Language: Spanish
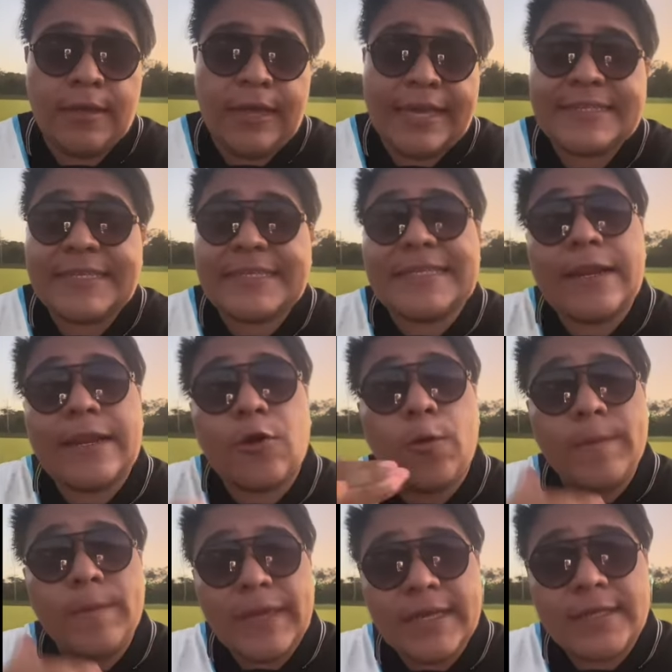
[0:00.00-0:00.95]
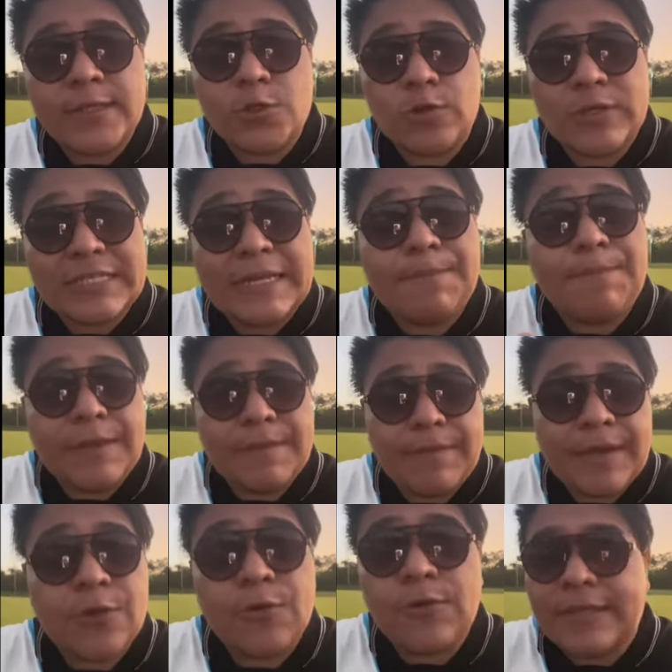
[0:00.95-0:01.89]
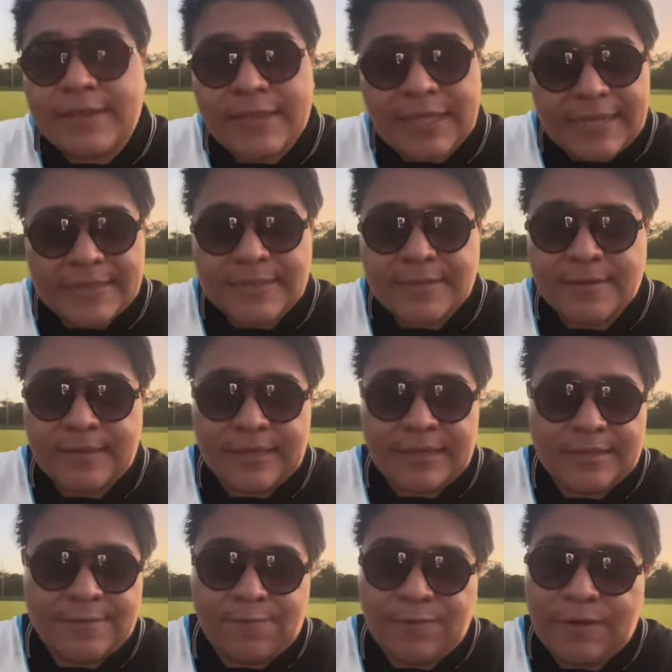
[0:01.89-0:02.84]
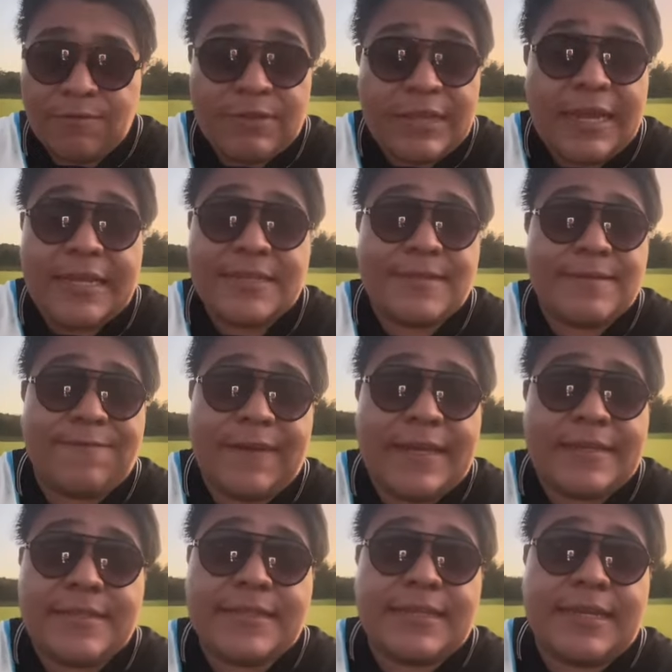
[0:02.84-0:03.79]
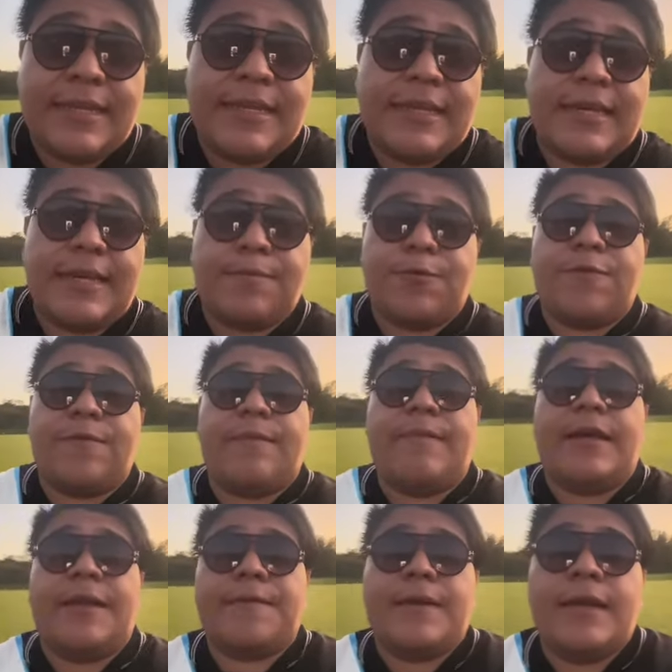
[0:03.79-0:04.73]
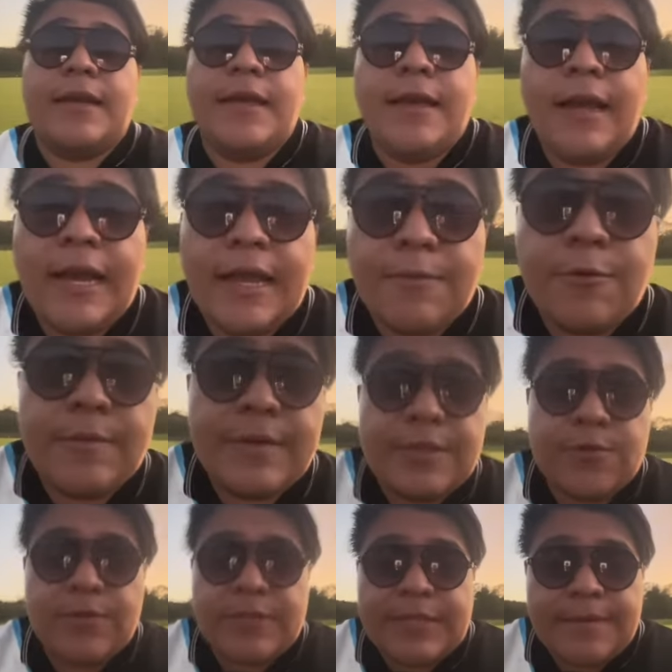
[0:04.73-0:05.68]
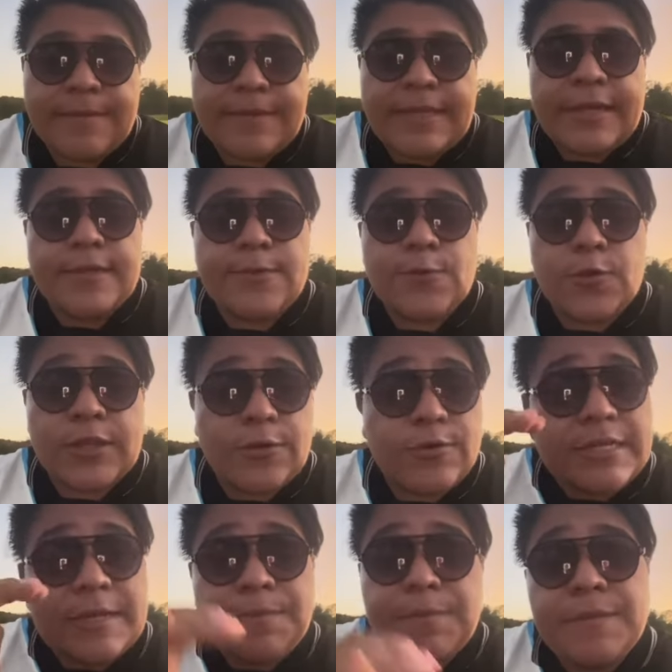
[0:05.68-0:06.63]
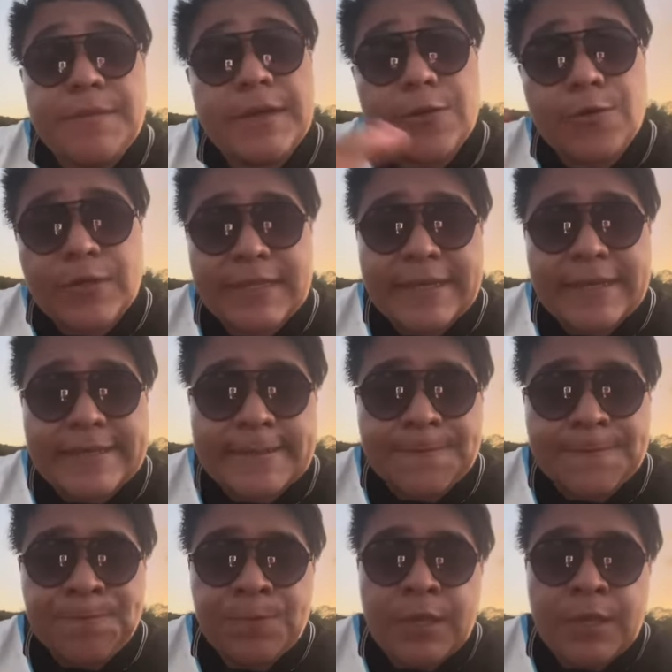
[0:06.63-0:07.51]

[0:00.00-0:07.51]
Este es el comienzo, es el primero de tres. Eh, fue una de las frases que le dije al profe Marvin al momento de terminar el torneo. Es el primero de tres.